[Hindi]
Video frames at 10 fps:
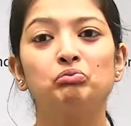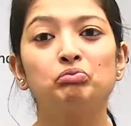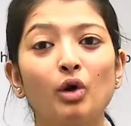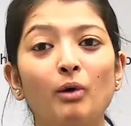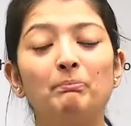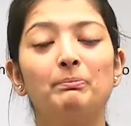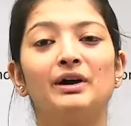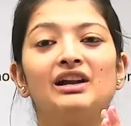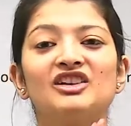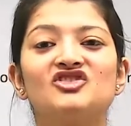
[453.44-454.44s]

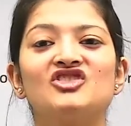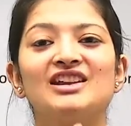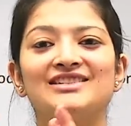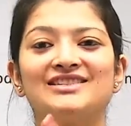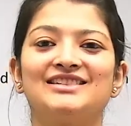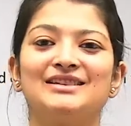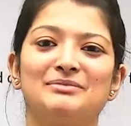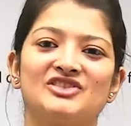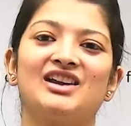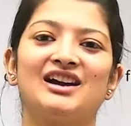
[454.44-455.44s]
प्रॉपर अच्छे से
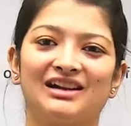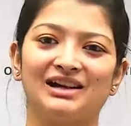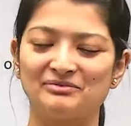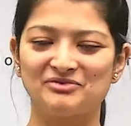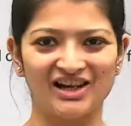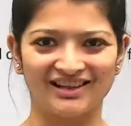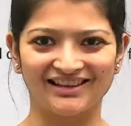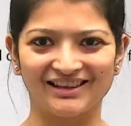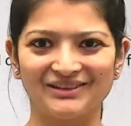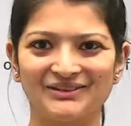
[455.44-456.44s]
समझना अगर आप चाहते
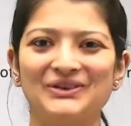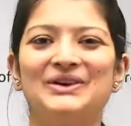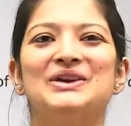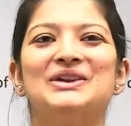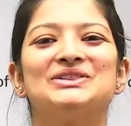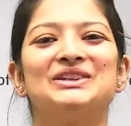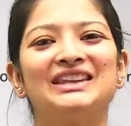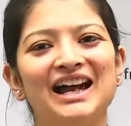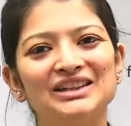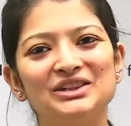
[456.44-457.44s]
हैं तो सो
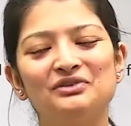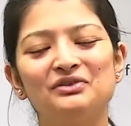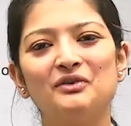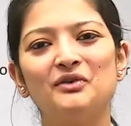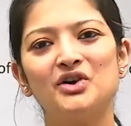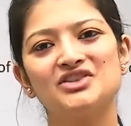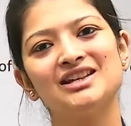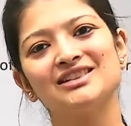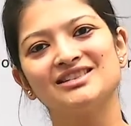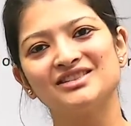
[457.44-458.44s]
थैंक यू फॉर
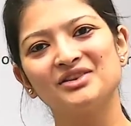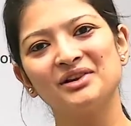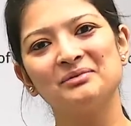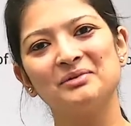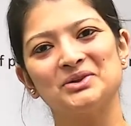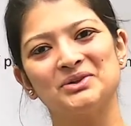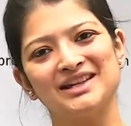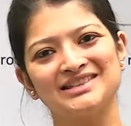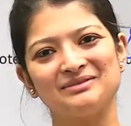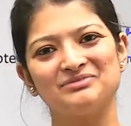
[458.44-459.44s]
वॉचिंग दिस इज ऑल अबाउट
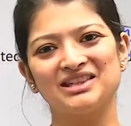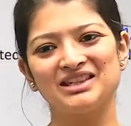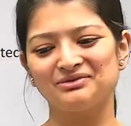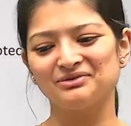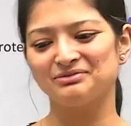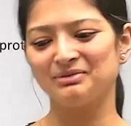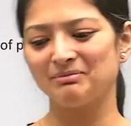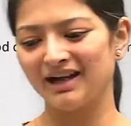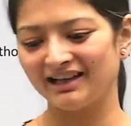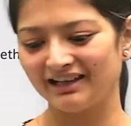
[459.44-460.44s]
टूडेज एम सी क्यूज
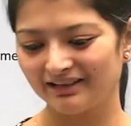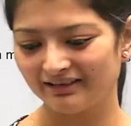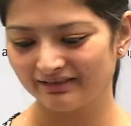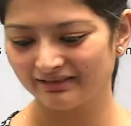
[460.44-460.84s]
बाय